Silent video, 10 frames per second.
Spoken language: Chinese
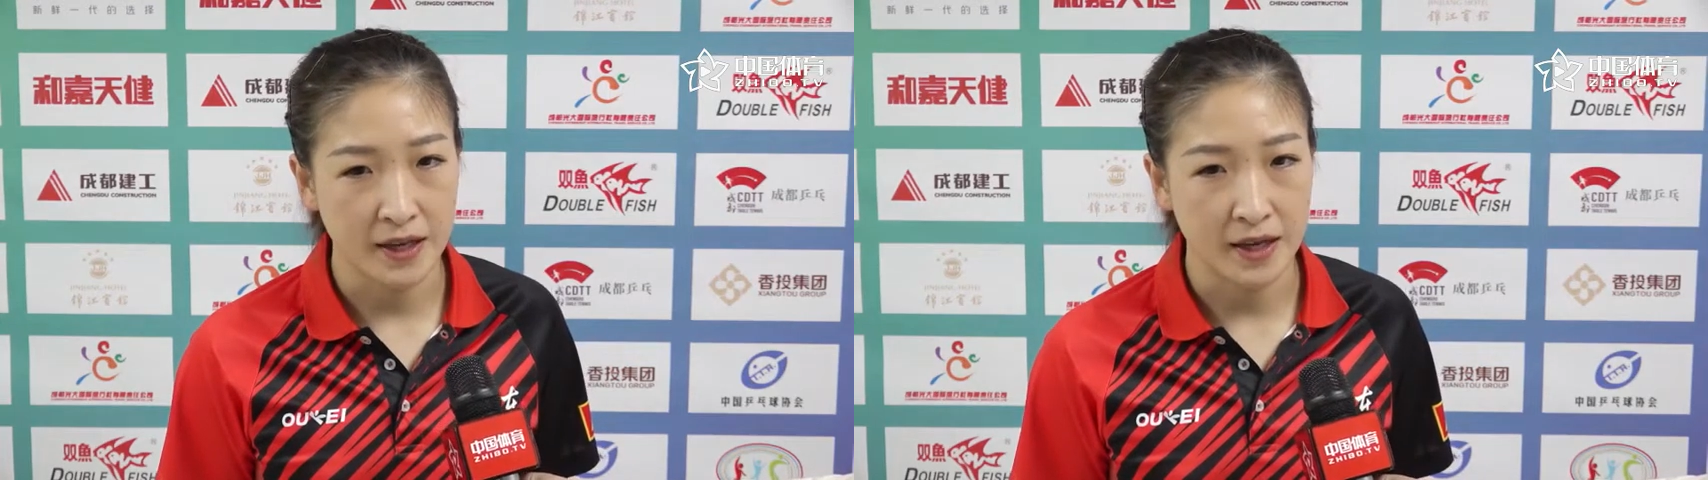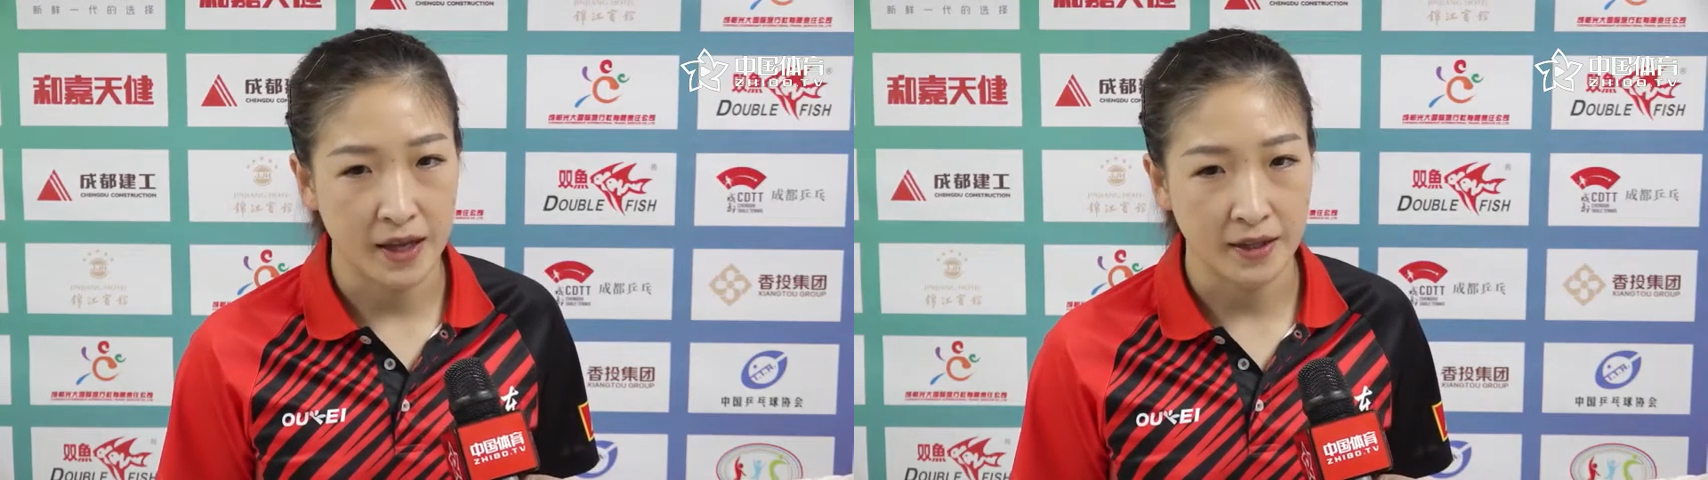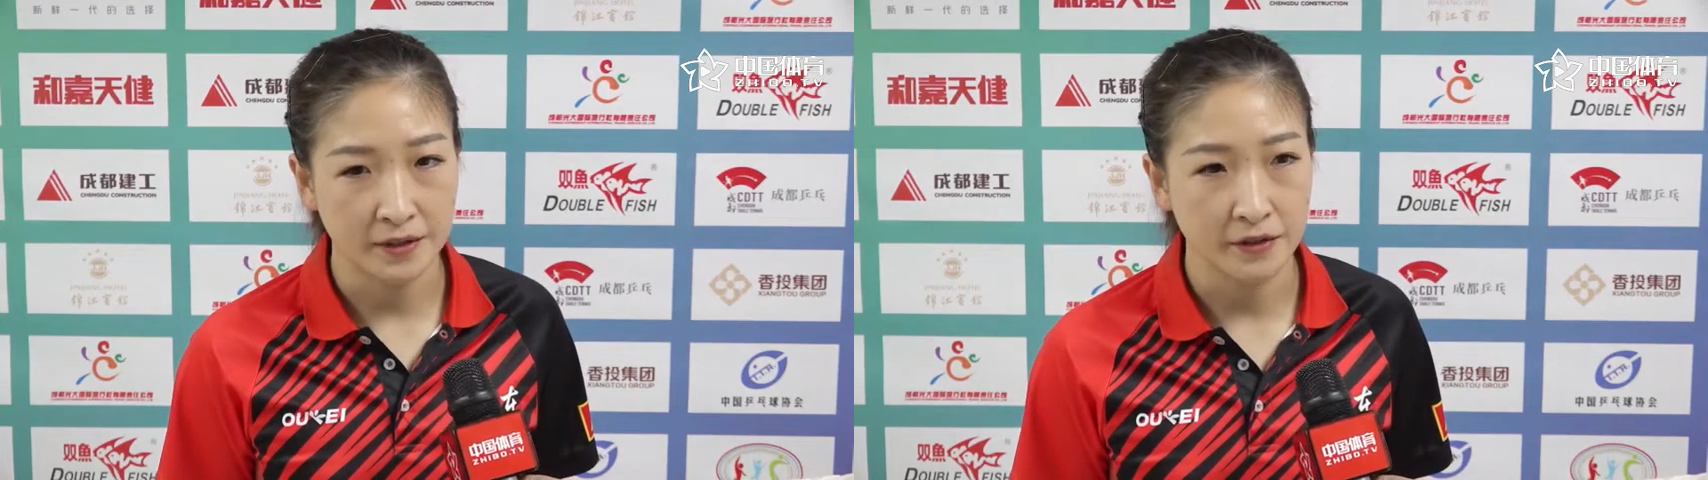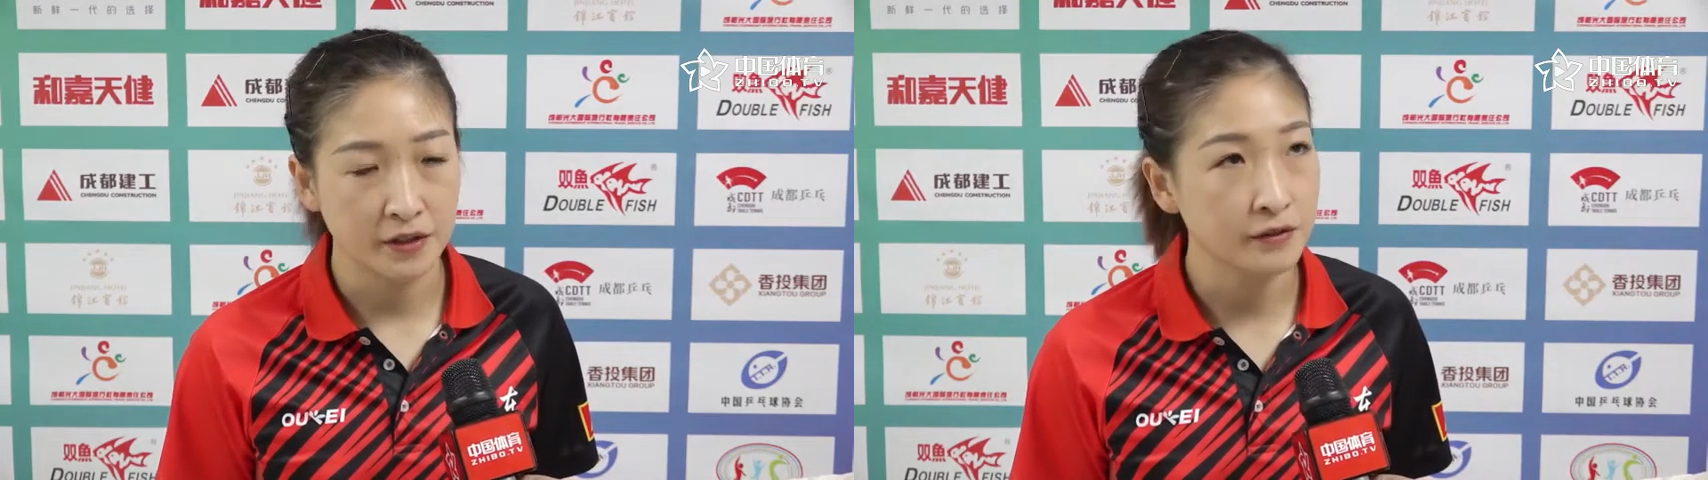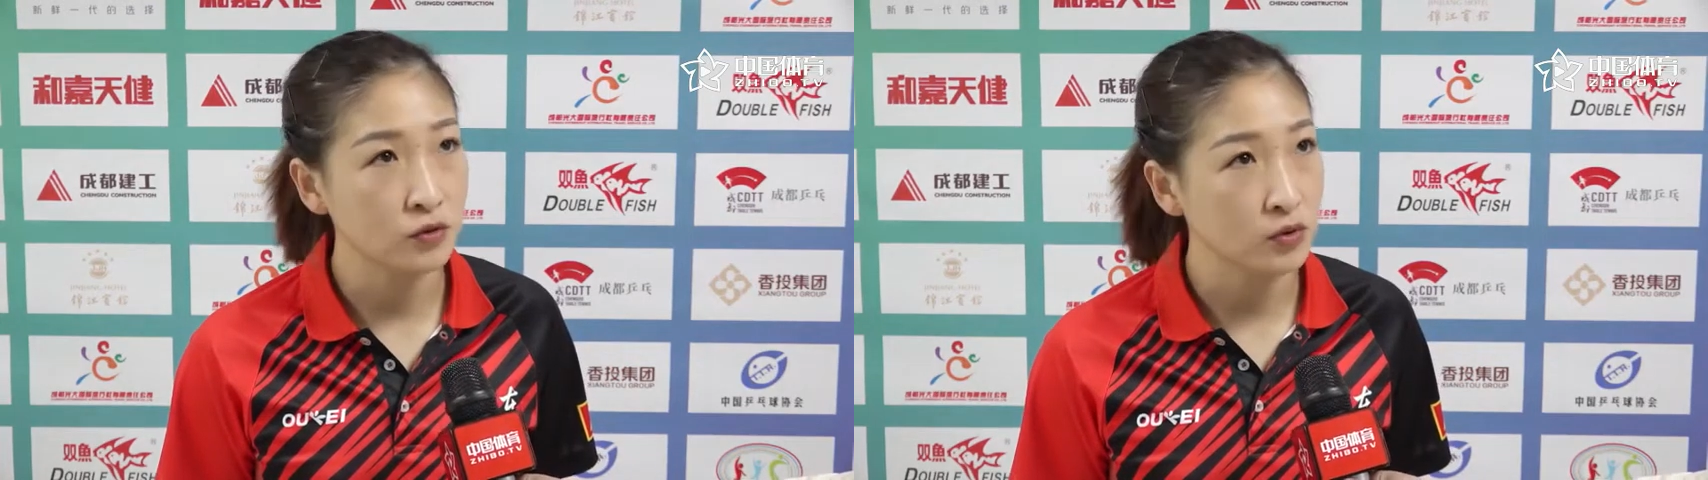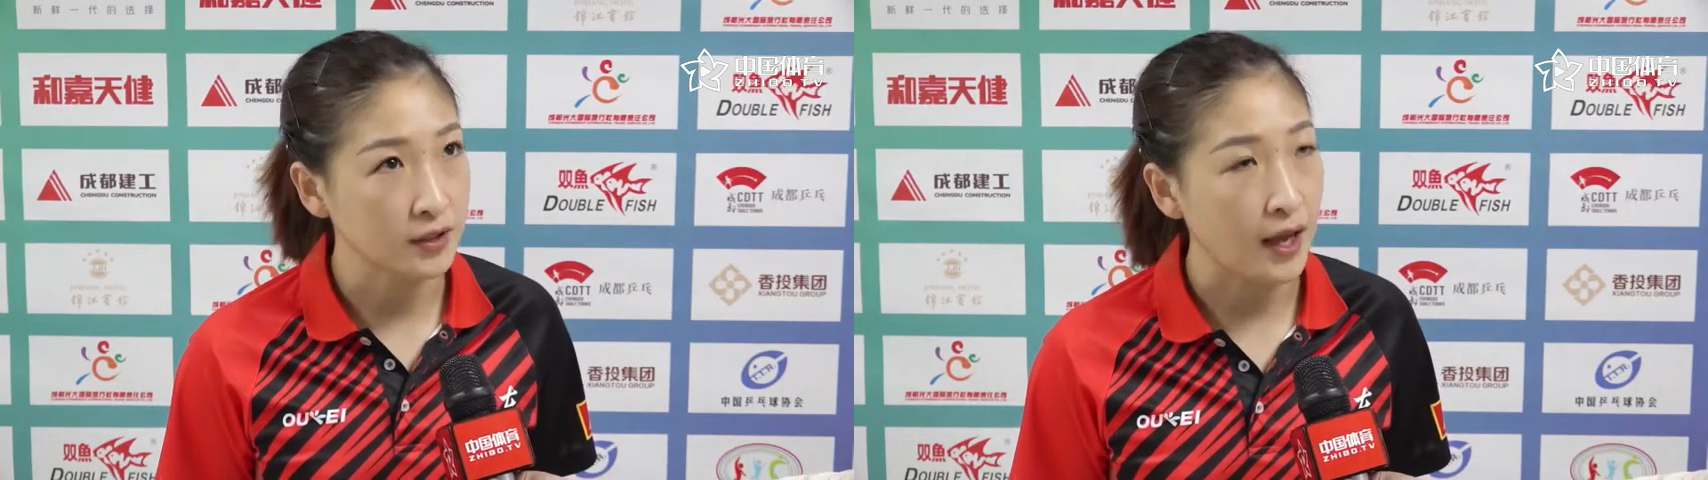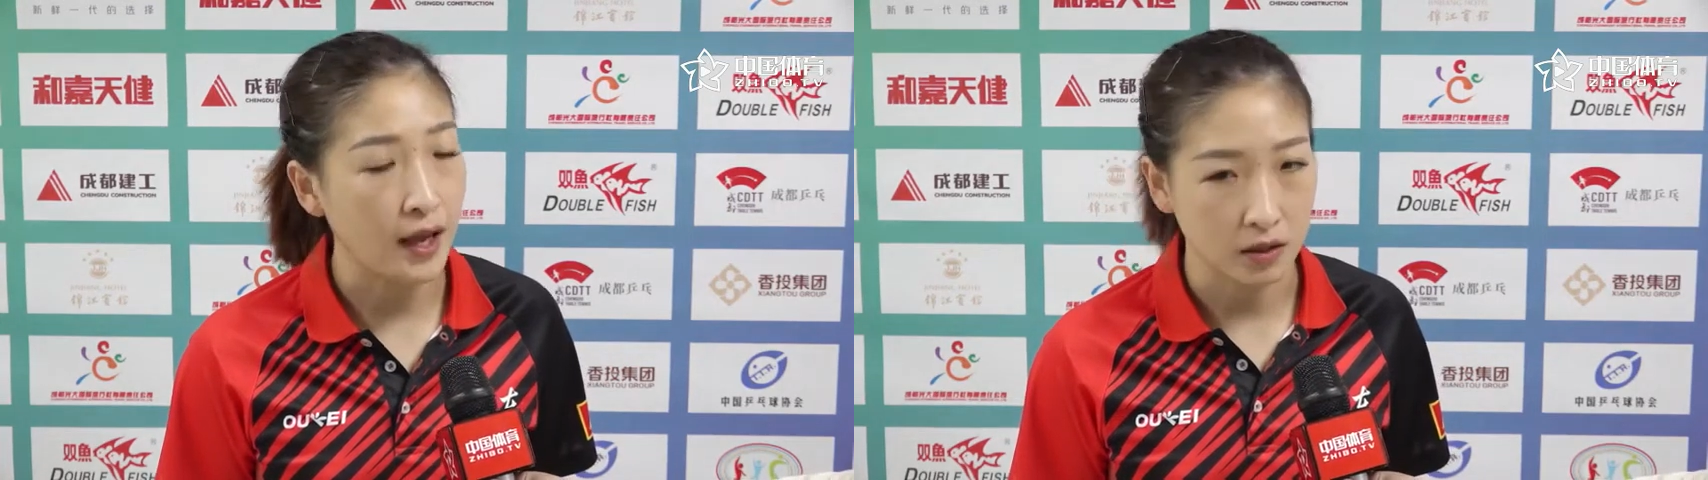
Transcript: 态来一分一分去打，